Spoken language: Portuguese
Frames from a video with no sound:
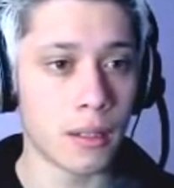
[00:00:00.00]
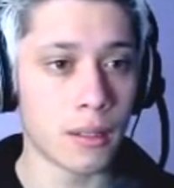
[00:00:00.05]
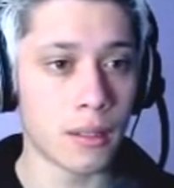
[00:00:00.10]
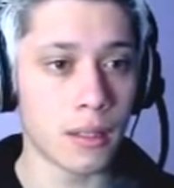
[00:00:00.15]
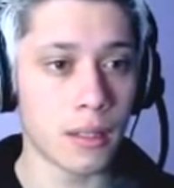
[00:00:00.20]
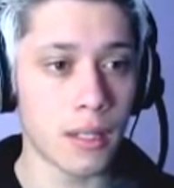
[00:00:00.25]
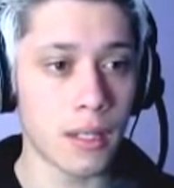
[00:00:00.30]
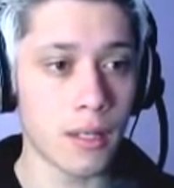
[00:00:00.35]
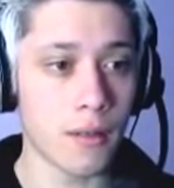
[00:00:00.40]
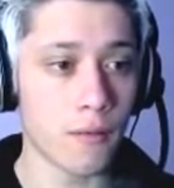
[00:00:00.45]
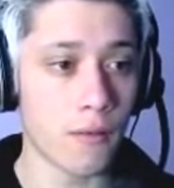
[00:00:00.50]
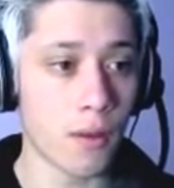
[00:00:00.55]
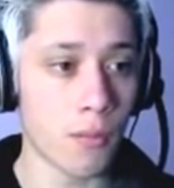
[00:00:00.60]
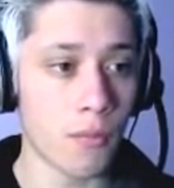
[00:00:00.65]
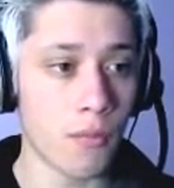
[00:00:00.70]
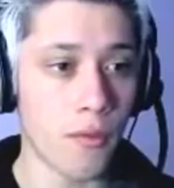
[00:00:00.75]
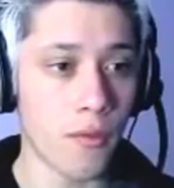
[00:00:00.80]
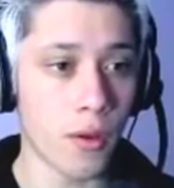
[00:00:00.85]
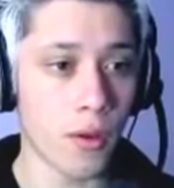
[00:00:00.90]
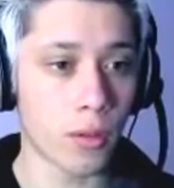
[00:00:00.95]
e
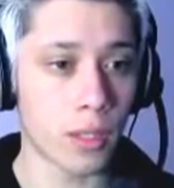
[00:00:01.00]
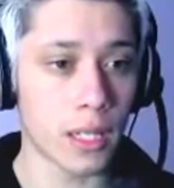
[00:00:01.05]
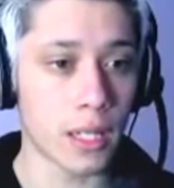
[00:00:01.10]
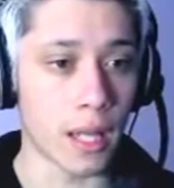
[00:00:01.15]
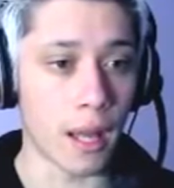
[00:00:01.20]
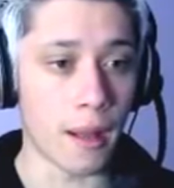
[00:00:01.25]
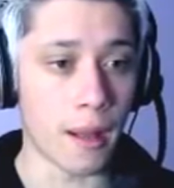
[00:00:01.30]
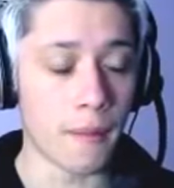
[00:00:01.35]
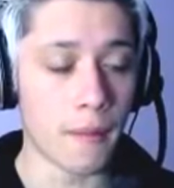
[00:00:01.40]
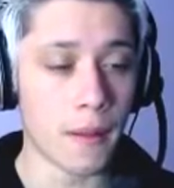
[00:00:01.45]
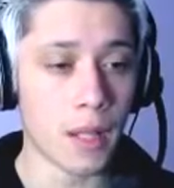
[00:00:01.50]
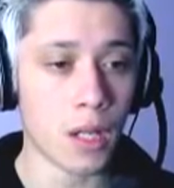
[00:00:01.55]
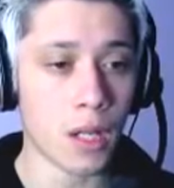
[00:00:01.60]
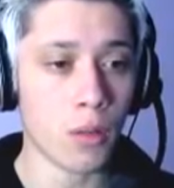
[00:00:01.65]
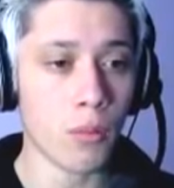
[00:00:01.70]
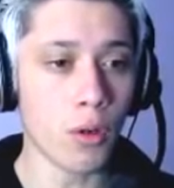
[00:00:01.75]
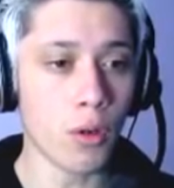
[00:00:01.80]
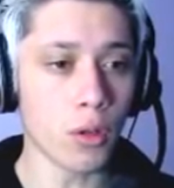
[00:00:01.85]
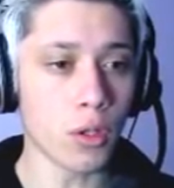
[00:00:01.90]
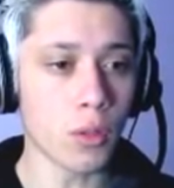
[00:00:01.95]
vamos ver o que dá.
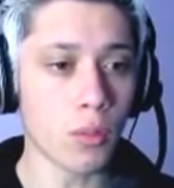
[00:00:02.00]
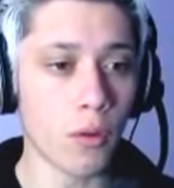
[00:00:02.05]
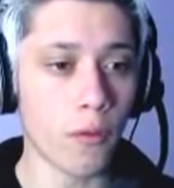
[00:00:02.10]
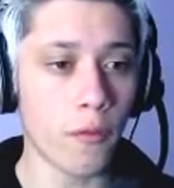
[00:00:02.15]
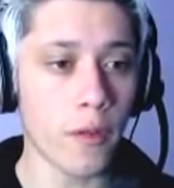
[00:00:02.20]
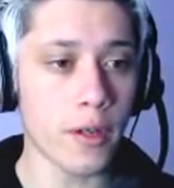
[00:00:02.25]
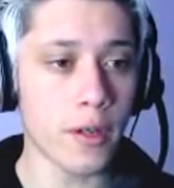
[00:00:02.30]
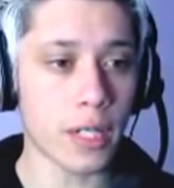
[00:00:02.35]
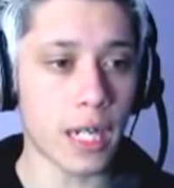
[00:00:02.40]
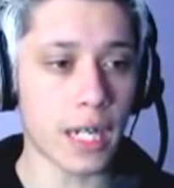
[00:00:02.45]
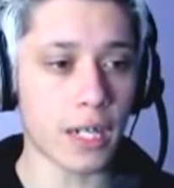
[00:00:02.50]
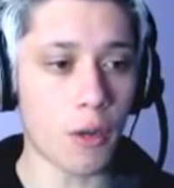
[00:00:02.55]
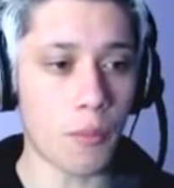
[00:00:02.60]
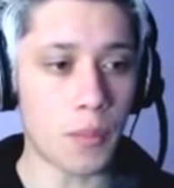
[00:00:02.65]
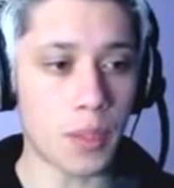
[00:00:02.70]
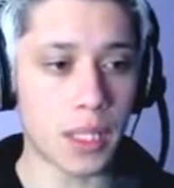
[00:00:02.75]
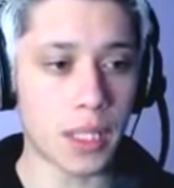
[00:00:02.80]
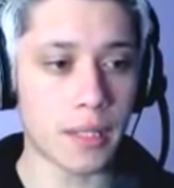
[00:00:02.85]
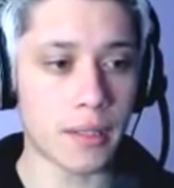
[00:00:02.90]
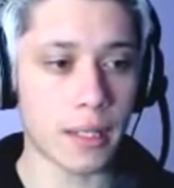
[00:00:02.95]
Meu último vídeo, cara, que eu
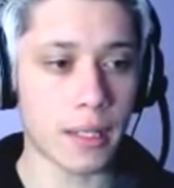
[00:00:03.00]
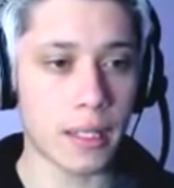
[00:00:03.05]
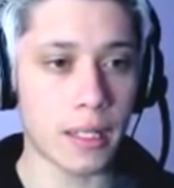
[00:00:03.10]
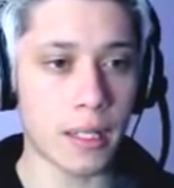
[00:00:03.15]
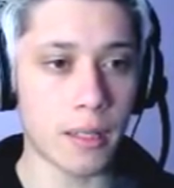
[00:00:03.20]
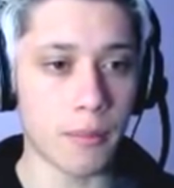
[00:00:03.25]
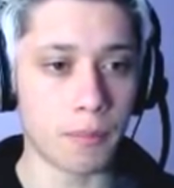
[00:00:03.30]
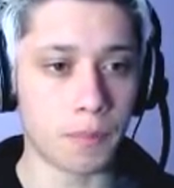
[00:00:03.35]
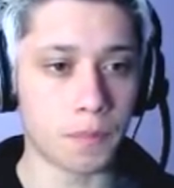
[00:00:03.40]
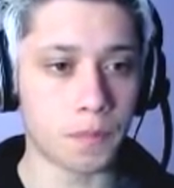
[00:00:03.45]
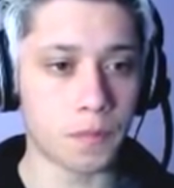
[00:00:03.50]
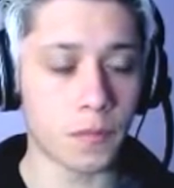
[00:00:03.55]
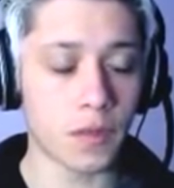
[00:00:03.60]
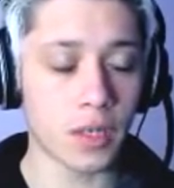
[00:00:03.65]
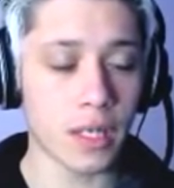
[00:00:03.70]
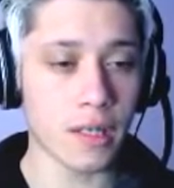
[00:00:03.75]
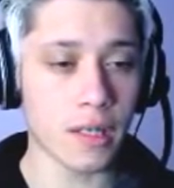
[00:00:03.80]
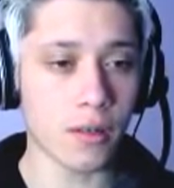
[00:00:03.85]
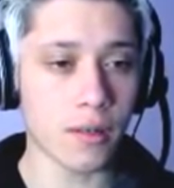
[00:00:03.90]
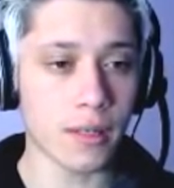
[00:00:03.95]
postei isso aqui,
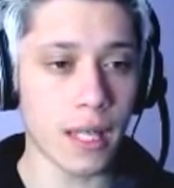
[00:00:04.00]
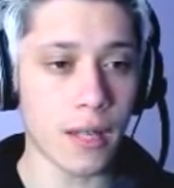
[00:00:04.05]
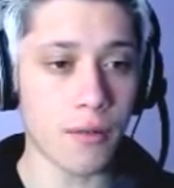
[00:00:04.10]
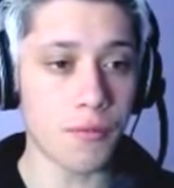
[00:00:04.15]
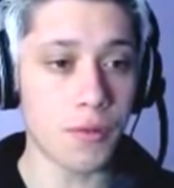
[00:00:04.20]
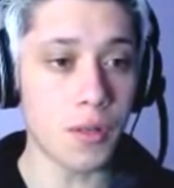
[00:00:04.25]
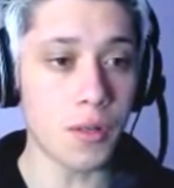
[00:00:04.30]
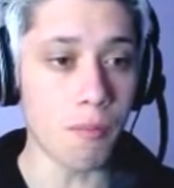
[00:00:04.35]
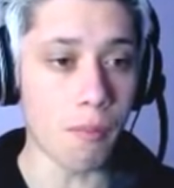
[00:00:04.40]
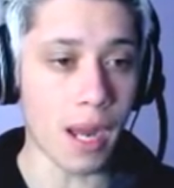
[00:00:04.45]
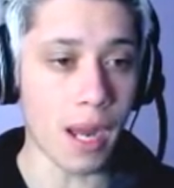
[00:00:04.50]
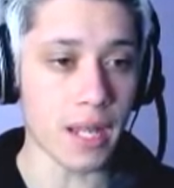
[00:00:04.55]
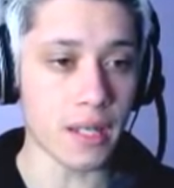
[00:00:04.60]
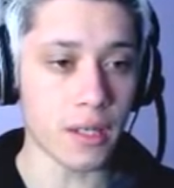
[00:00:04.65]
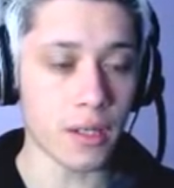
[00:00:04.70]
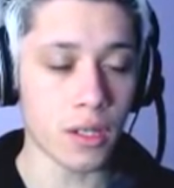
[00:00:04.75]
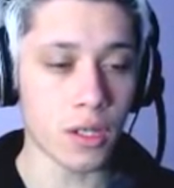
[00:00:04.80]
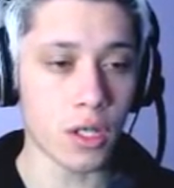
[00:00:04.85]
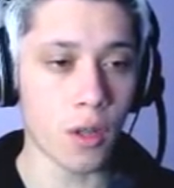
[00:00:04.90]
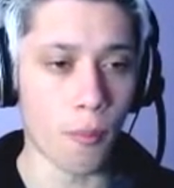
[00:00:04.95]
vocês gostaram demais.
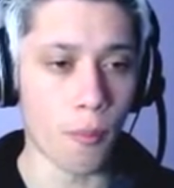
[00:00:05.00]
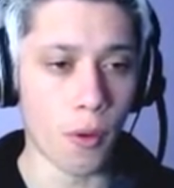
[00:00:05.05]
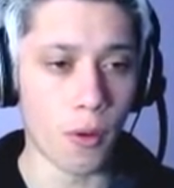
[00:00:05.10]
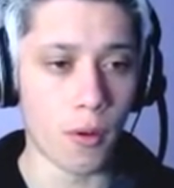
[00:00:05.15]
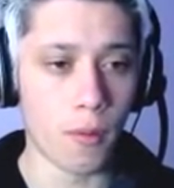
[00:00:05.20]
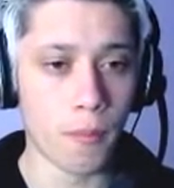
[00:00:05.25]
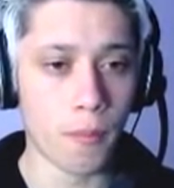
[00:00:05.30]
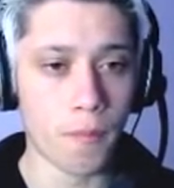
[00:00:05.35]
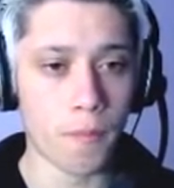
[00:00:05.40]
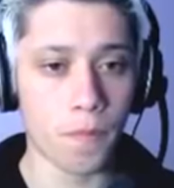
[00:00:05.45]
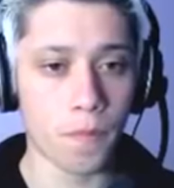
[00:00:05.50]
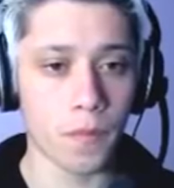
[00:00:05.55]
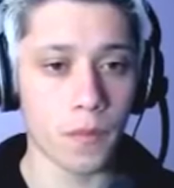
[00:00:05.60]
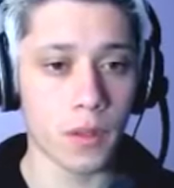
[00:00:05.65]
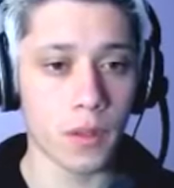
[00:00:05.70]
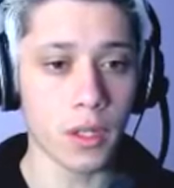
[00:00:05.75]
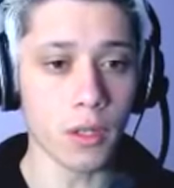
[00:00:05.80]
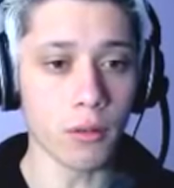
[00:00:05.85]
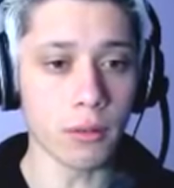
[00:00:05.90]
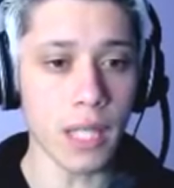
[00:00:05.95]
Tipo,
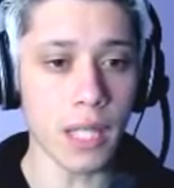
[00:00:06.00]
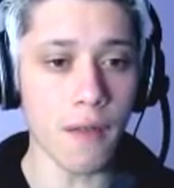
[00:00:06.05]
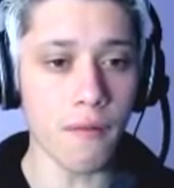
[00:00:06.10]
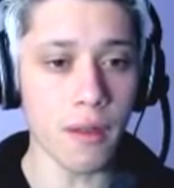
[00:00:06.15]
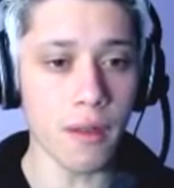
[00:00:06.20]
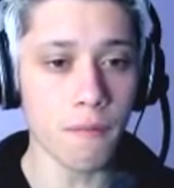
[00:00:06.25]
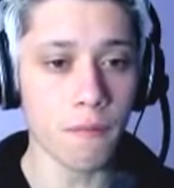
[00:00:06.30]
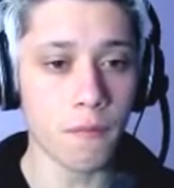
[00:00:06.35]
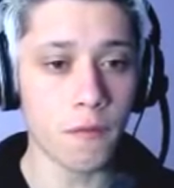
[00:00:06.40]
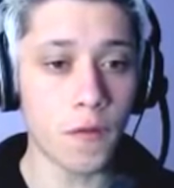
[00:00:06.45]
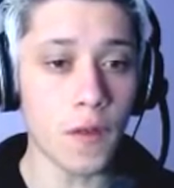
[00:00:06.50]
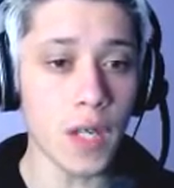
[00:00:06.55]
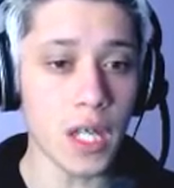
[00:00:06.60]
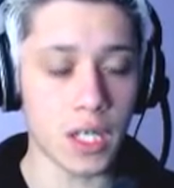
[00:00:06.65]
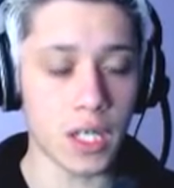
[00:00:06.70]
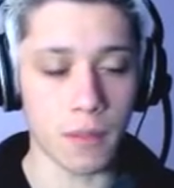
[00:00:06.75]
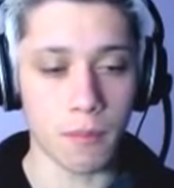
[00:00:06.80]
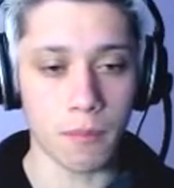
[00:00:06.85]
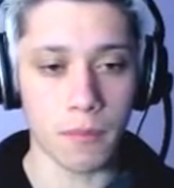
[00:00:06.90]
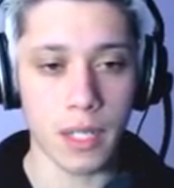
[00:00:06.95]
não teve
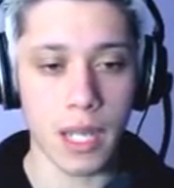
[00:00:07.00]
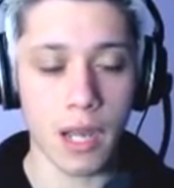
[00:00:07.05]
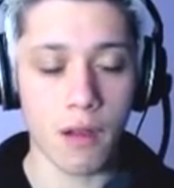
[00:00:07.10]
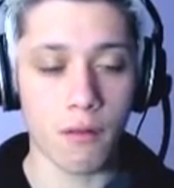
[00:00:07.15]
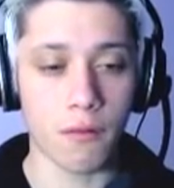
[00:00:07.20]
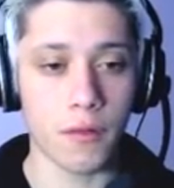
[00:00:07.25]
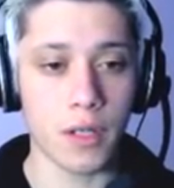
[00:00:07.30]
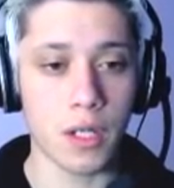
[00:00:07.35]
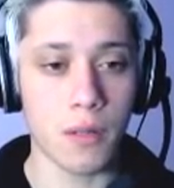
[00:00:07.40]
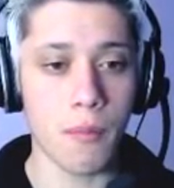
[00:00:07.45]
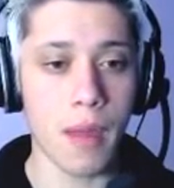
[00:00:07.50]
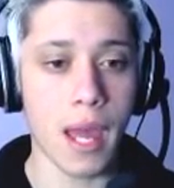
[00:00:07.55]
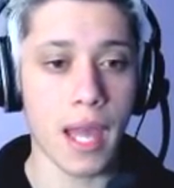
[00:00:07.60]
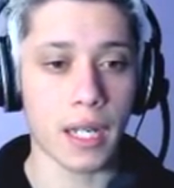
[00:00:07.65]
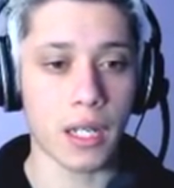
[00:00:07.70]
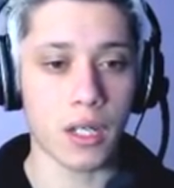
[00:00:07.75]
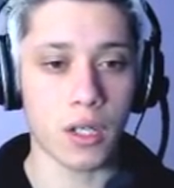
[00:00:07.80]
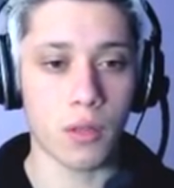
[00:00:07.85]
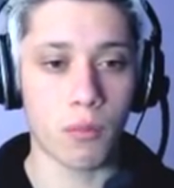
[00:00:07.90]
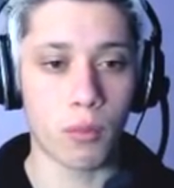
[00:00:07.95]
feed, né? Um
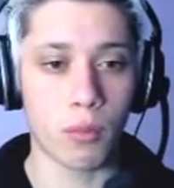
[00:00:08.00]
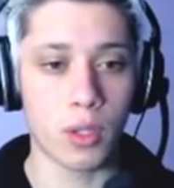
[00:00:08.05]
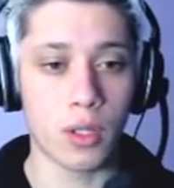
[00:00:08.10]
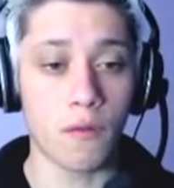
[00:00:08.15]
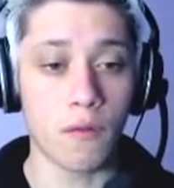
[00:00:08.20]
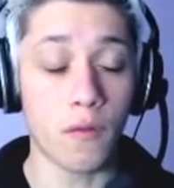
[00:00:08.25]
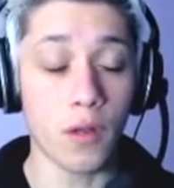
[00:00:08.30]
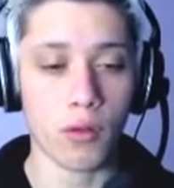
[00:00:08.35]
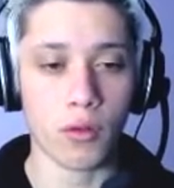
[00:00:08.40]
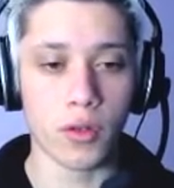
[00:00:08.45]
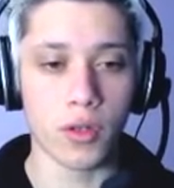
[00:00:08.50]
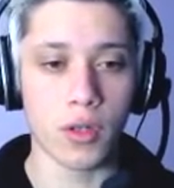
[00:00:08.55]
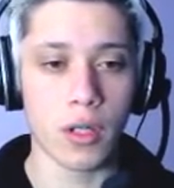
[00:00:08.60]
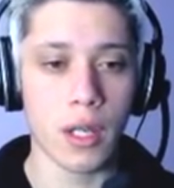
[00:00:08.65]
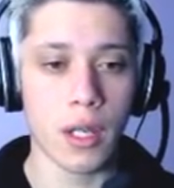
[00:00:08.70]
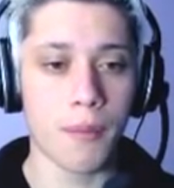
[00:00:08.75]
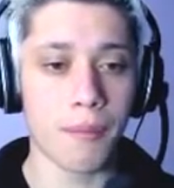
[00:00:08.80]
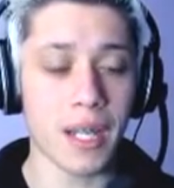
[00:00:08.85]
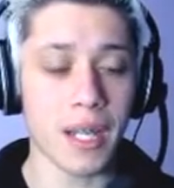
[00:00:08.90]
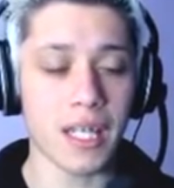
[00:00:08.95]
feedback, tipo, de views.
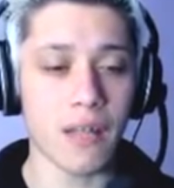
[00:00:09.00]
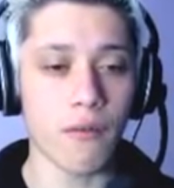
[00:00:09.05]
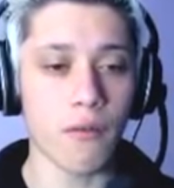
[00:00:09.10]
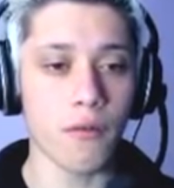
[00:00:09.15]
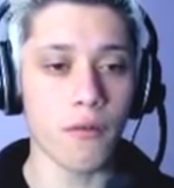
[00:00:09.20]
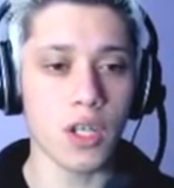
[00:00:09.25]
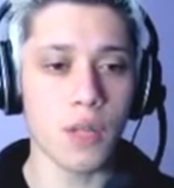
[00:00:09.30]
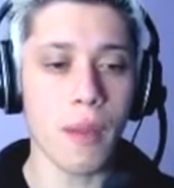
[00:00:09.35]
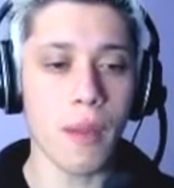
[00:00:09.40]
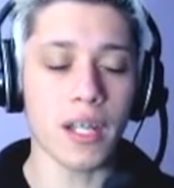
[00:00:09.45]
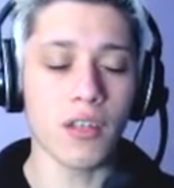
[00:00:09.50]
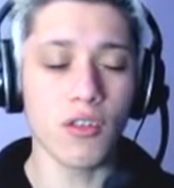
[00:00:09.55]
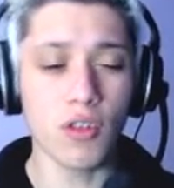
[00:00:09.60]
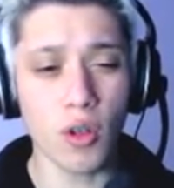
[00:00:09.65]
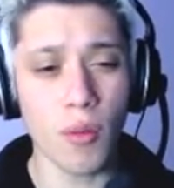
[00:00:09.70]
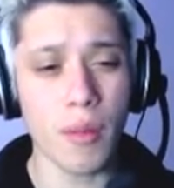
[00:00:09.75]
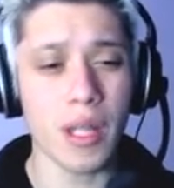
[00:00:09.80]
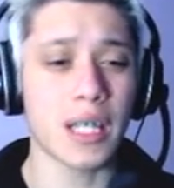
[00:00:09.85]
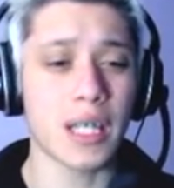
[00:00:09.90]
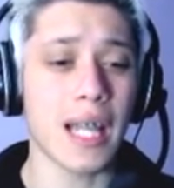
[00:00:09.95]
Mas teve um feedback nos
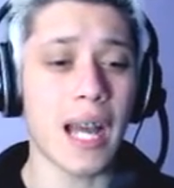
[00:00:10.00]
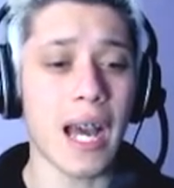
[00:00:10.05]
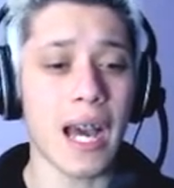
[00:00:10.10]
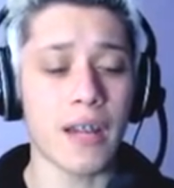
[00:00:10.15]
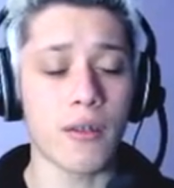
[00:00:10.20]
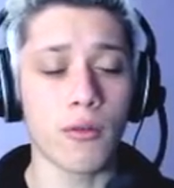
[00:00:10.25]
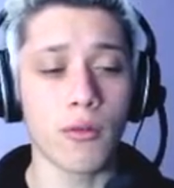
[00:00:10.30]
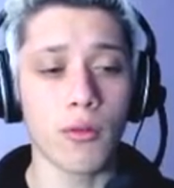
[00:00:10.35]
comentários,